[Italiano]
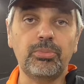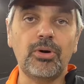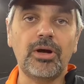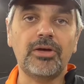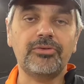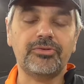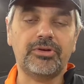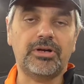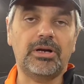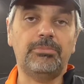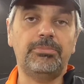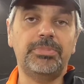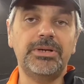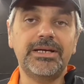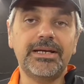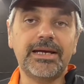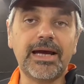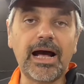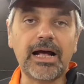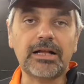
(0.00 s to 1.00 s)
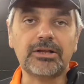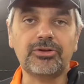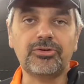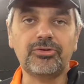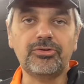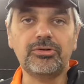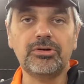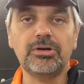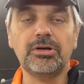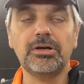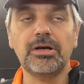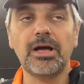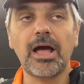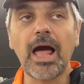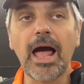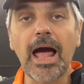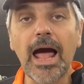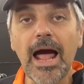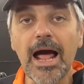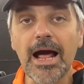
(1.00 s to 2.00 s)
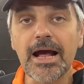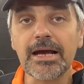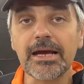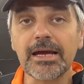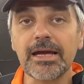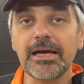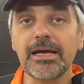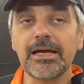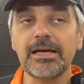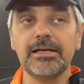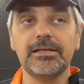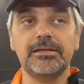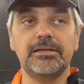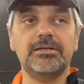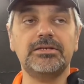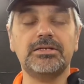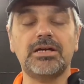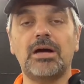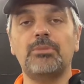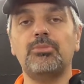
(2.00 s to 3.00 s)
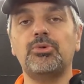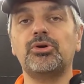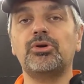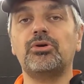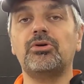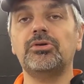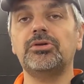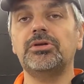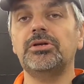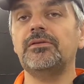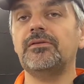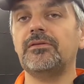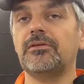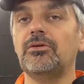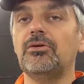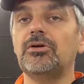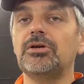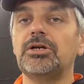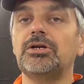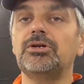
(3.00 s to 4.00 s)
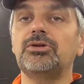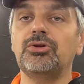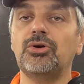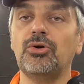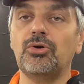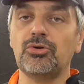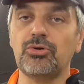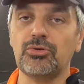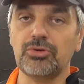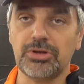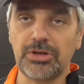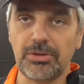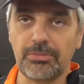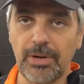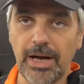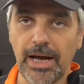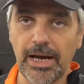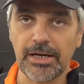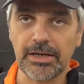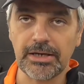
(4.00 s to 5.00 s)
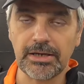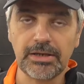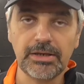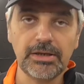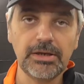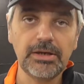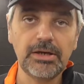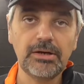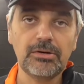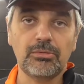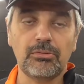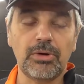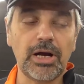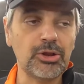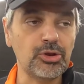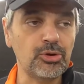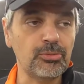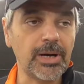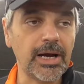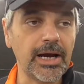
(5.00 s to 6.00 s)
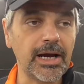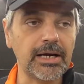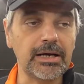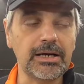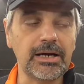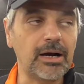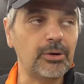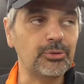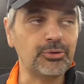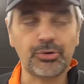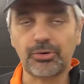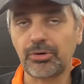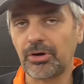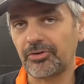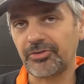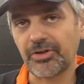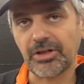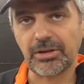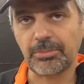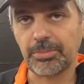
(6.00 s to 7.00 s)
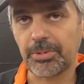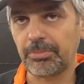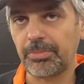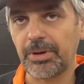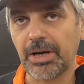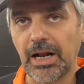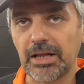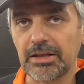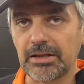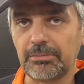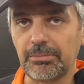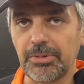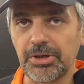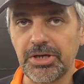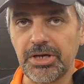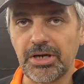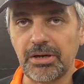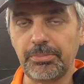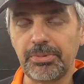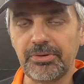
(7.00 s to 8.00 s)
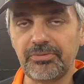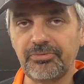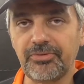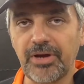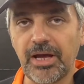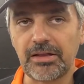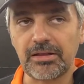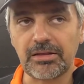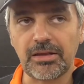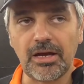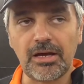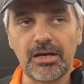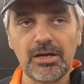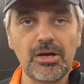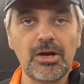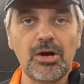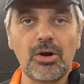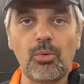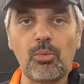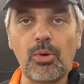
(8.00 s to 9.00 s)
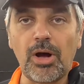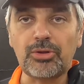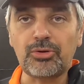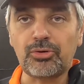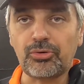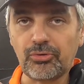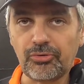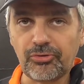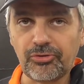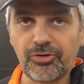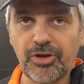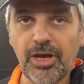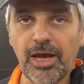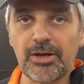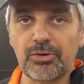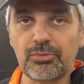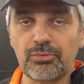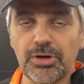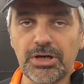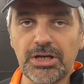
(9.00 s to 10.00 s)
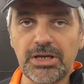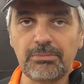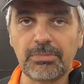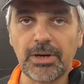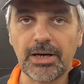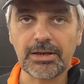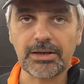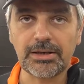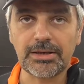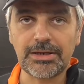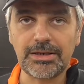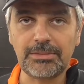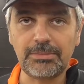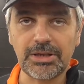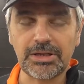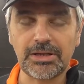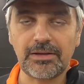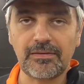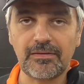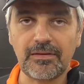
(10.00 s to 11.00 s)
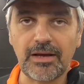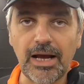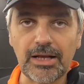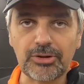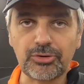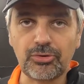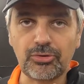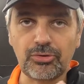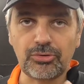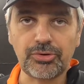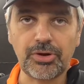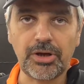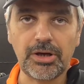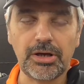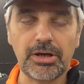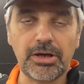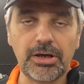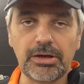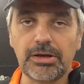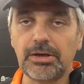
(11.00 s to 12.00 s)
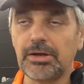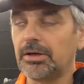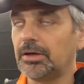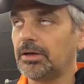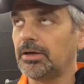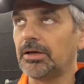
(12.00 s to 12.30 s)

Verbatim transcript: può essere applicato anche diciamo, in condizioni non ottimali, quando magari l'auto non è stata preparata in maniera perfetta, quando non si è in un clima climatizzato con... Eh,